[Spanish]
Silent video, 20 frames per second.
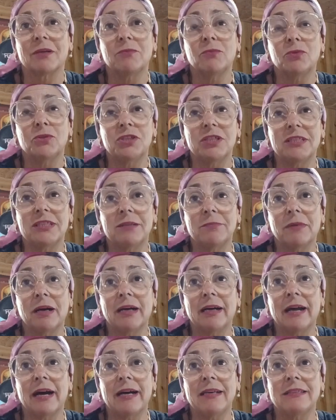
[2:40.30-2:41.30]
Muchísimas
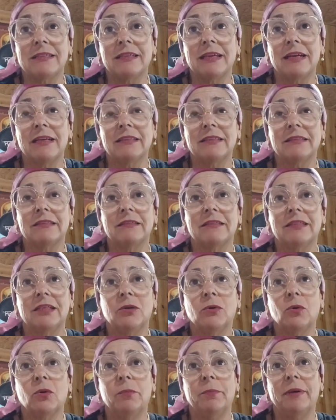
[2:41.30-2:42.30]
gracias,
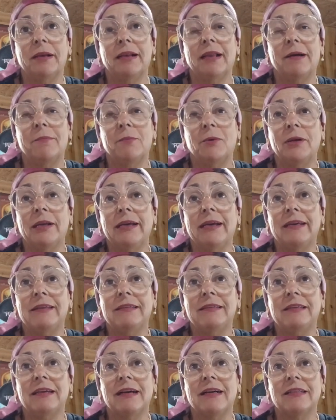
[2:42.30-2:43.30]
disculpen las
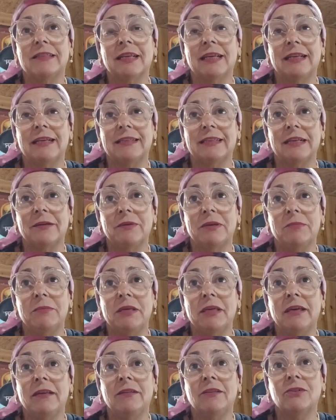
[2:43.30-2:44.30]
molestias, el
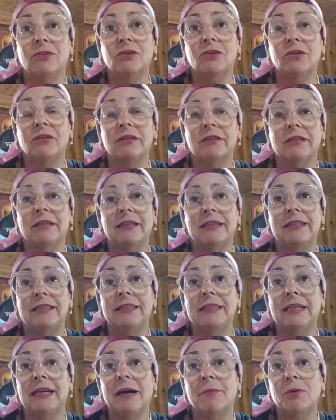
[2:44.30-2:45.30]
atrevimiento y
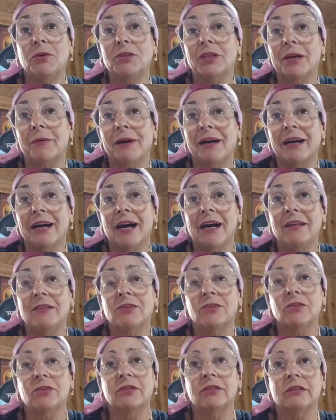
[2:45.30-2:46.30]
sigamos
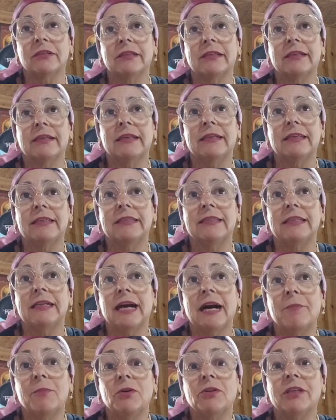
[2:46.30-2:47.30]
trabajando,
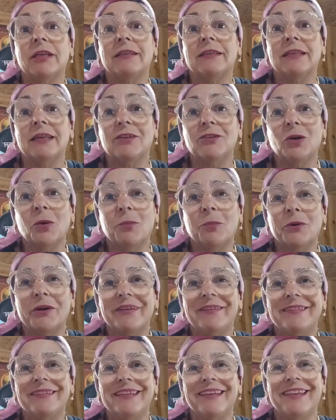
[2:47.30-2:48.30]
sigamos tendiendo
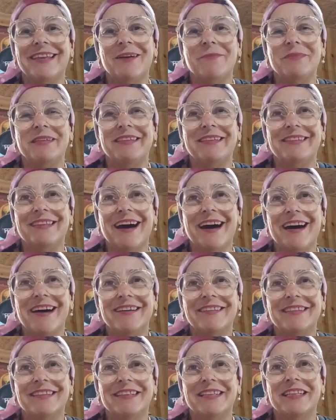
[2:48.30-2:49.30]
puentes de
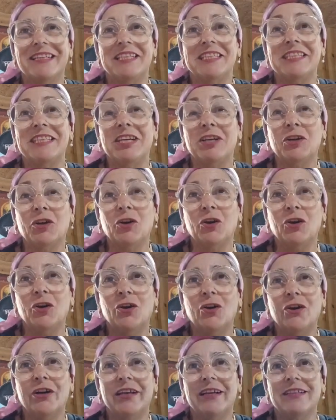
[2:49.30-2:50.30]
amistad sin
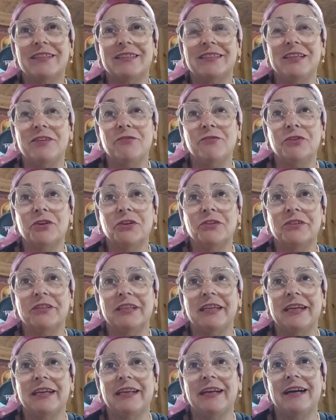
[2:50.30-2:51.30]
colores, sin
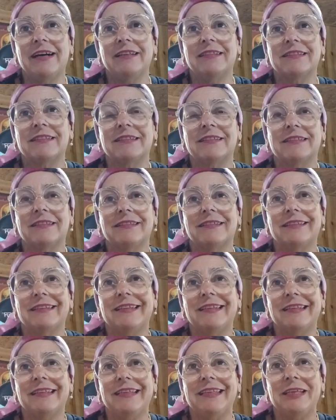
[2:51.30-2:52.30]
fronteras
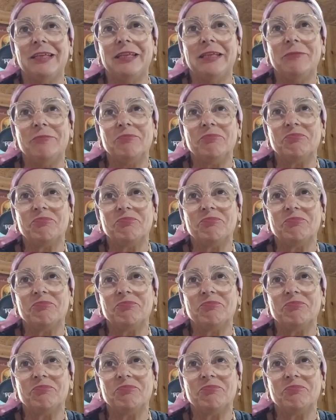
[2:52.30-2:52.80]
y